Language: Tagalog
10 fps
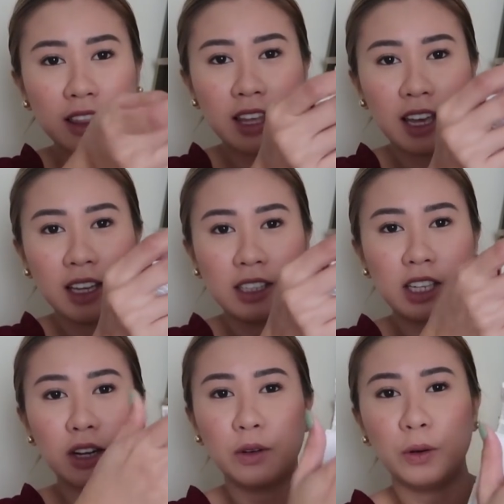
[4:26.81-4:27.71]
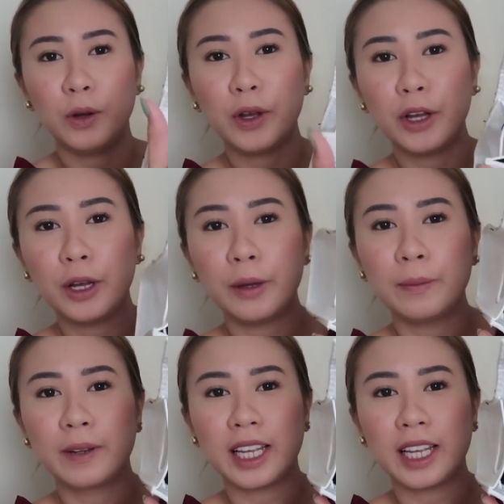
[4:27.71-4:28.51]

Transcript: And then, sa loob,